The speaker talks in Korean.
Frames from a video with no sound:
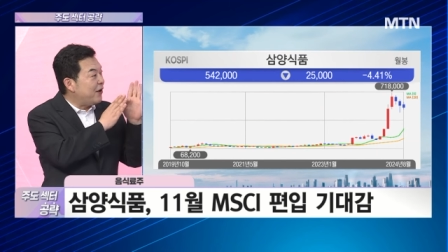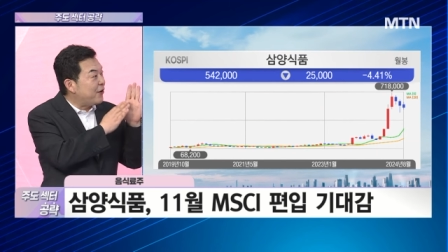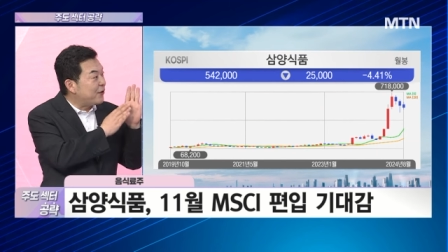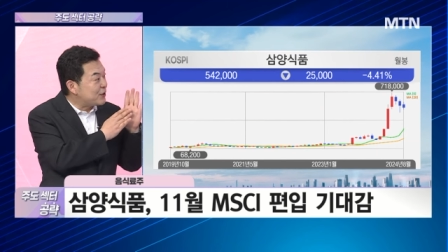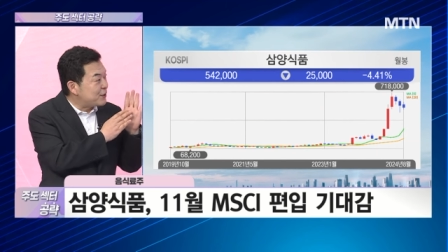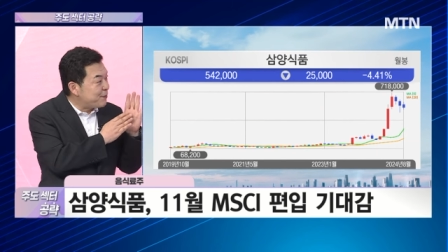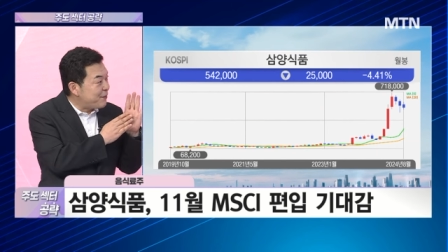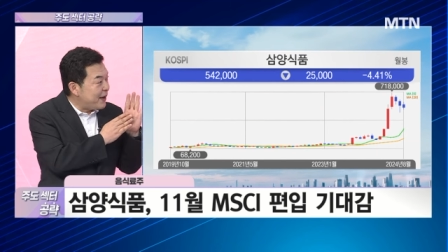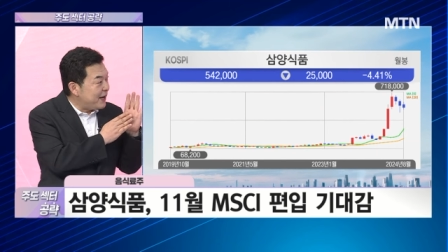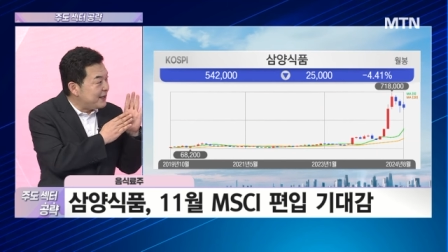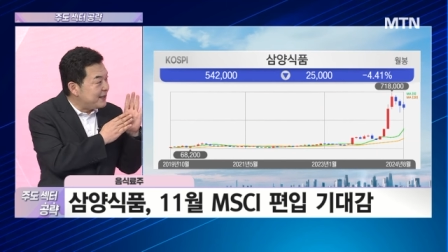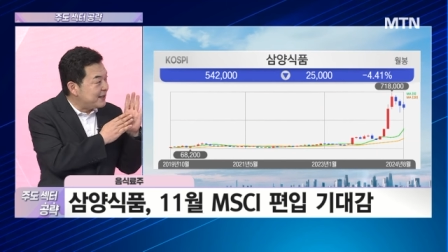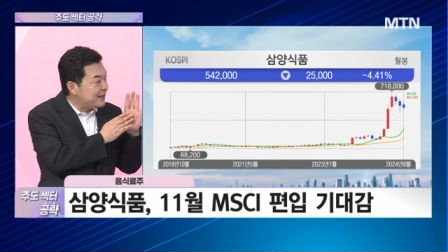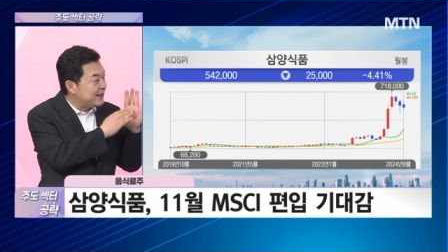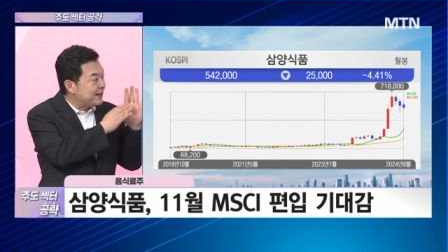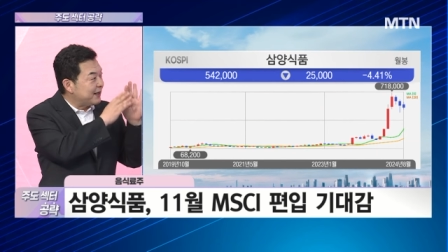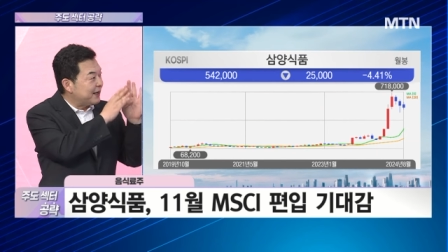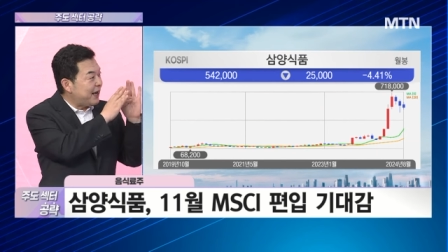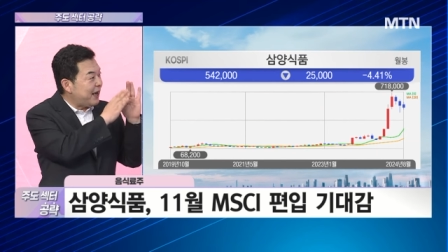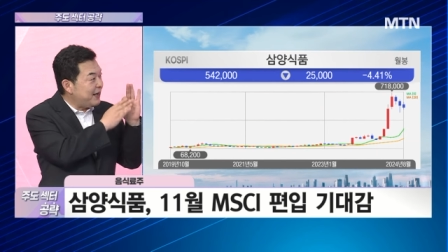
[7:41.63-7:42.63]

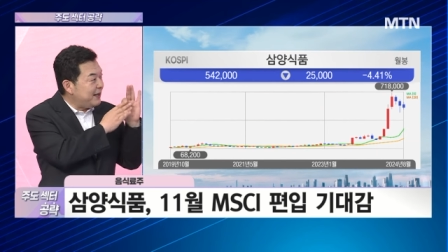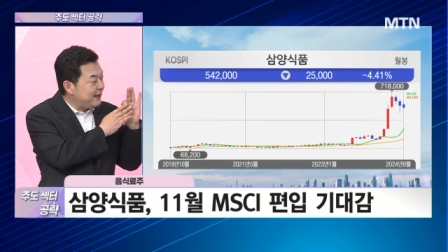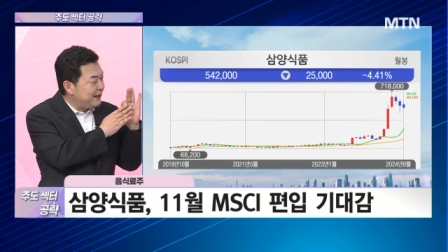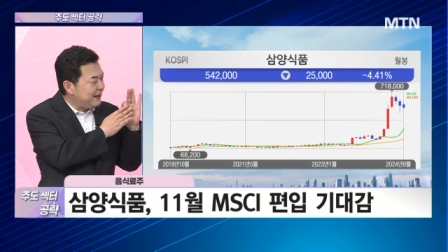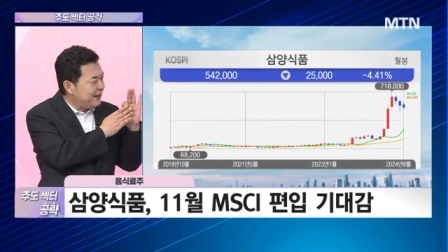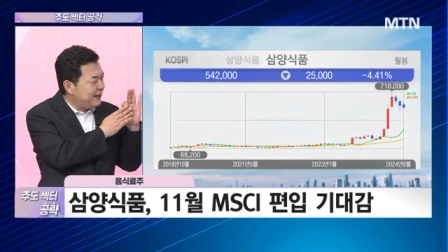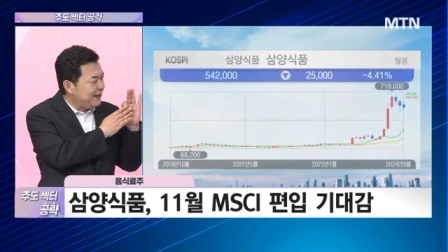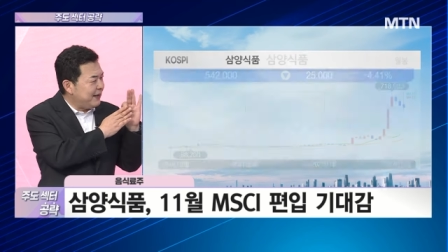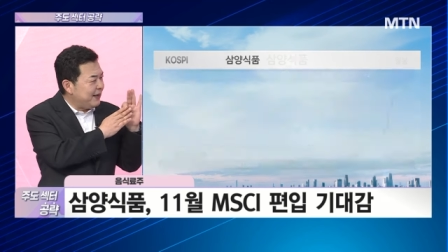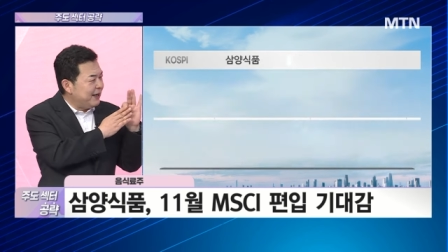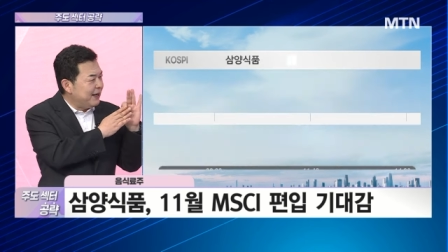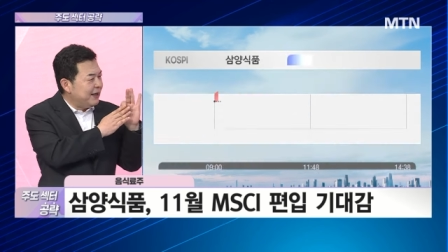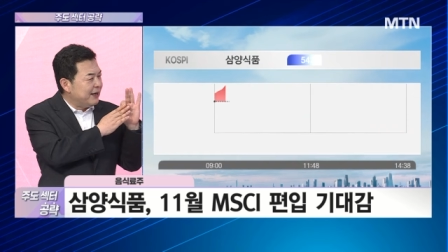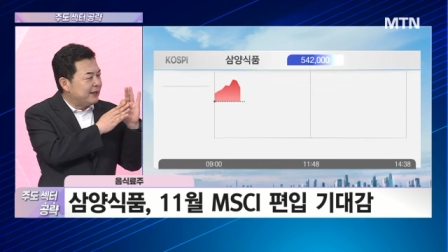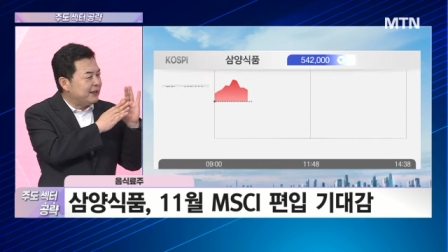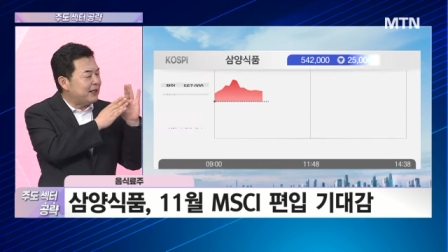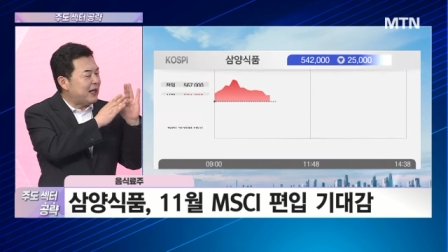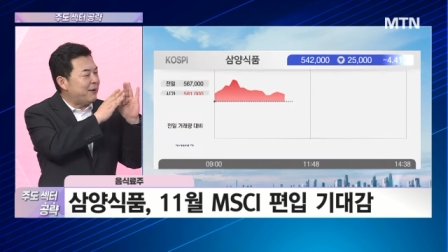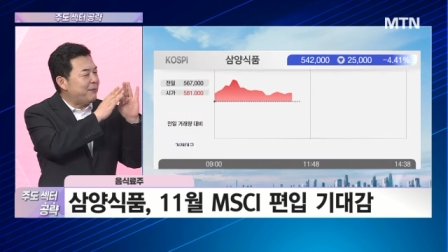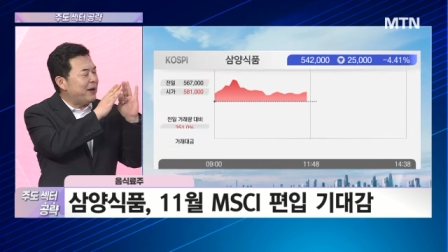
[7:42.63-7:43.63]
에어로스페이스, 네. KT,
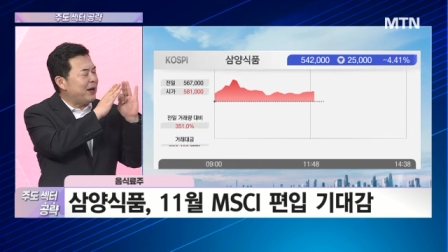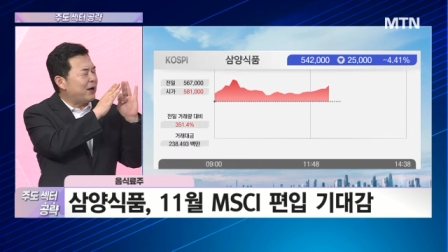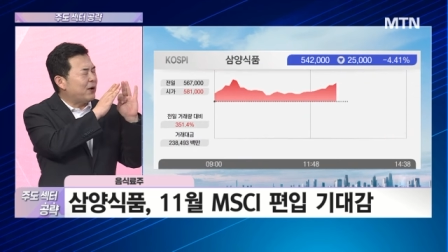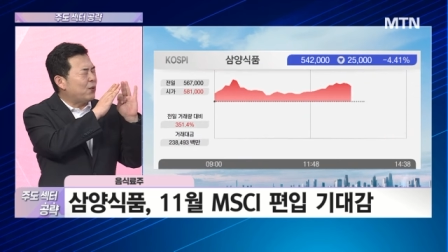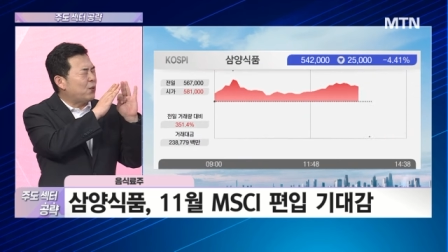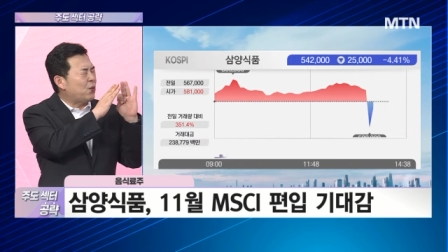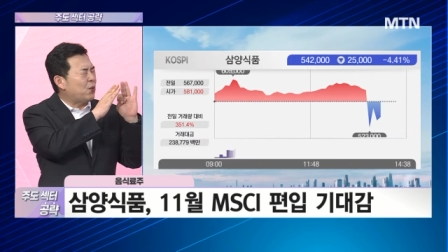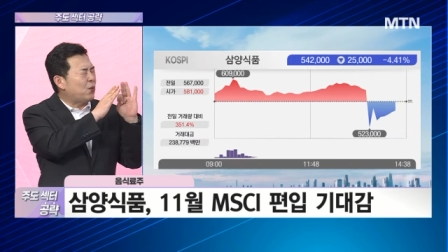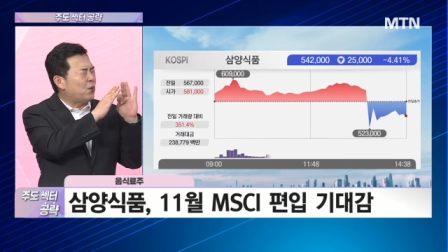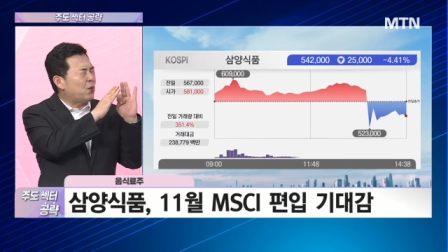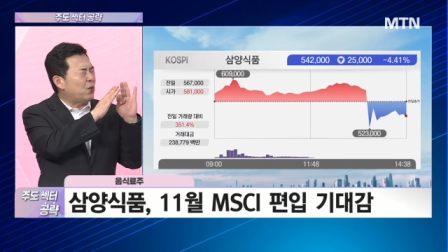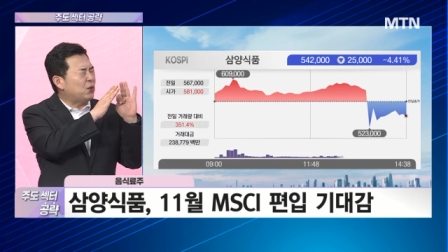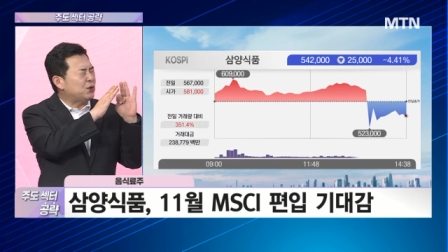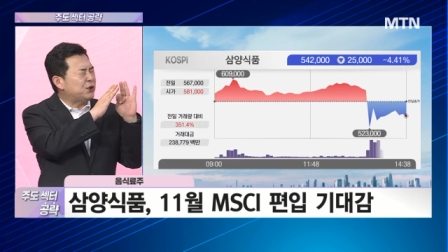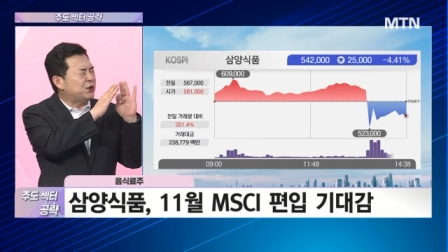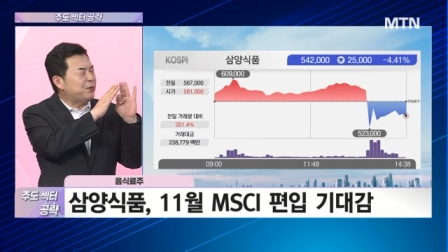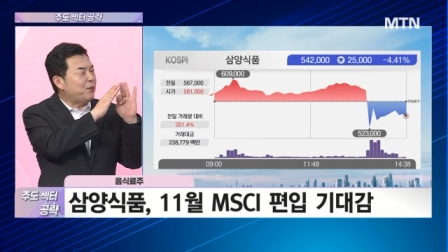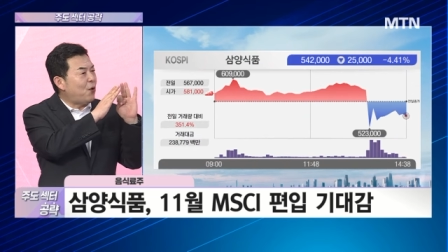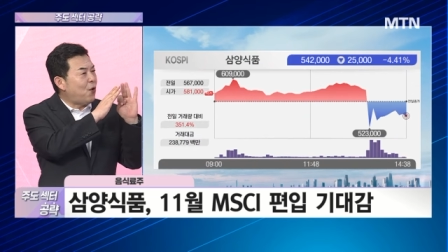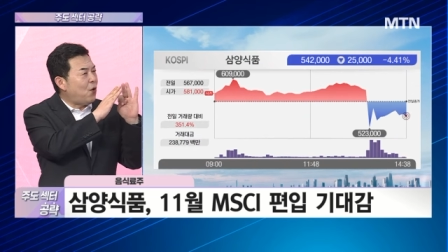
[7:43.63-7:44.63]
그다음에
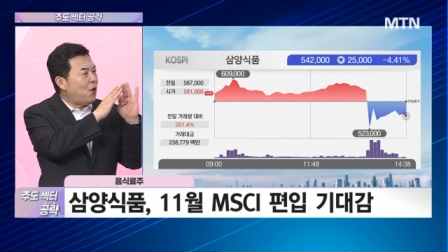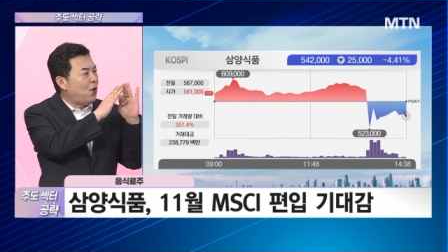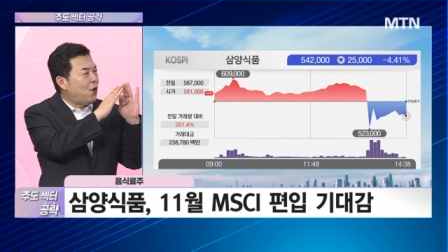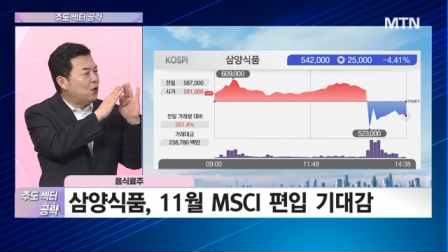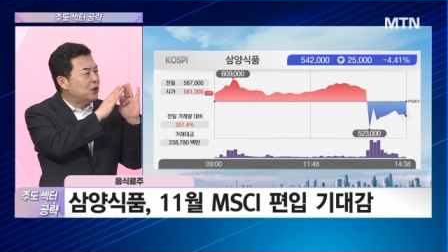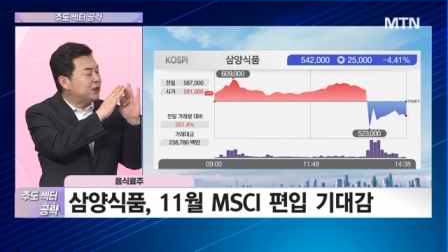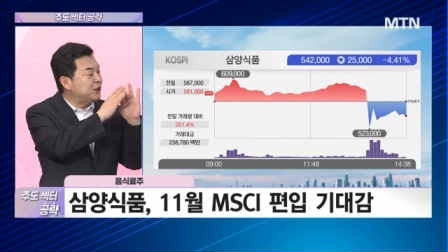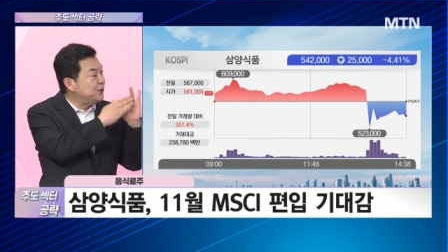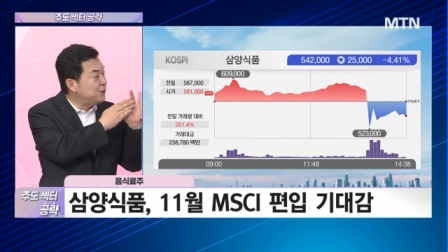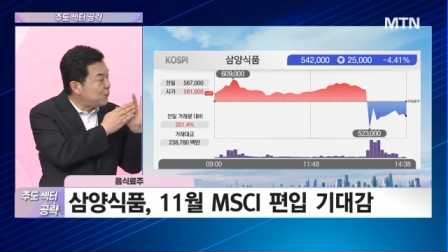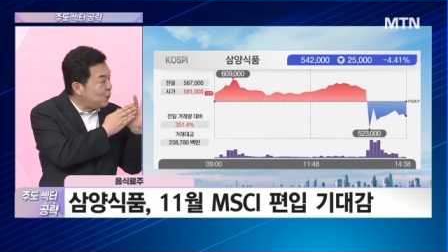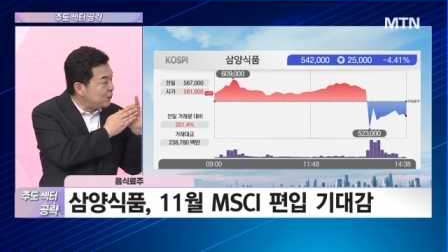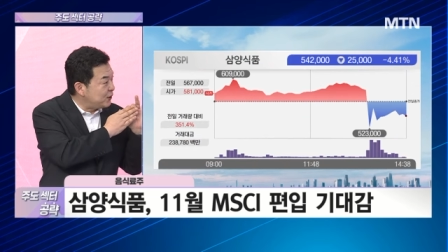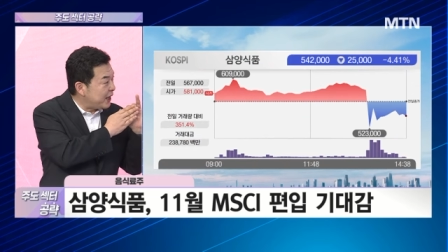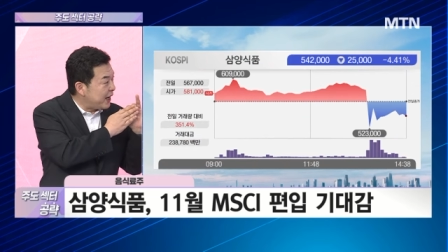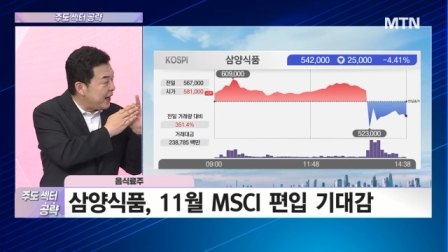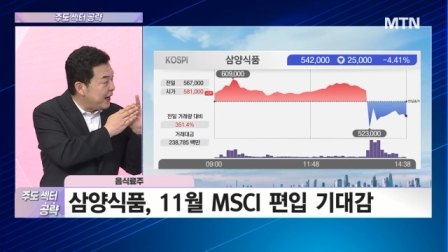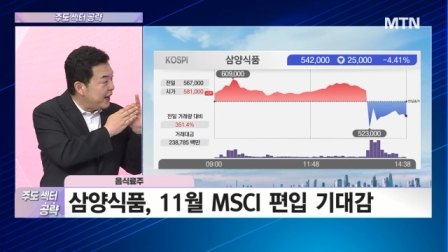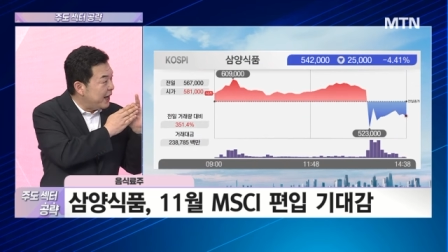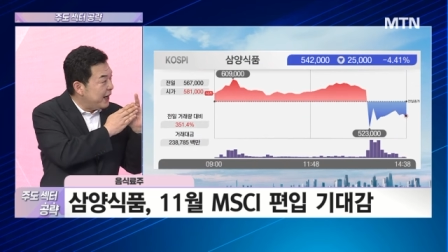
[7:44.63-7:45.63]
코스모
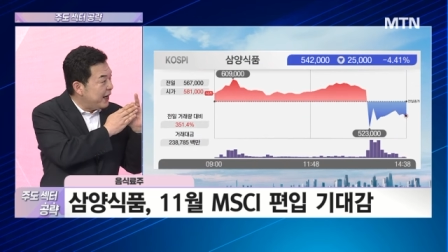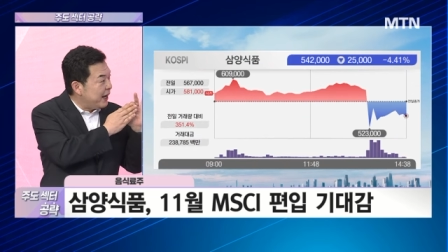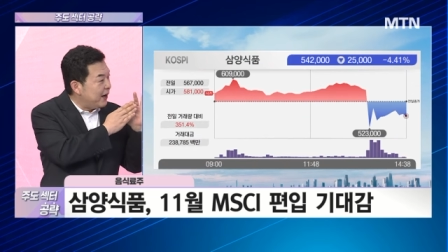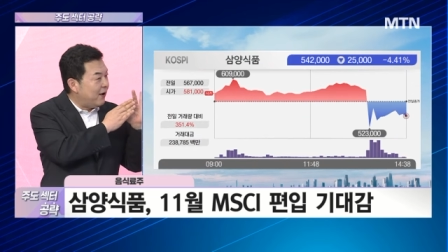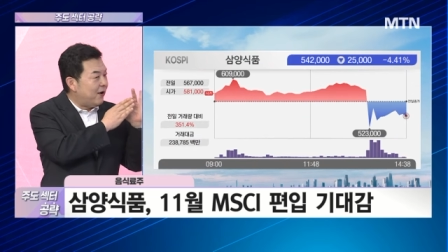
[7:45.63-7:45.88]
신소재 음.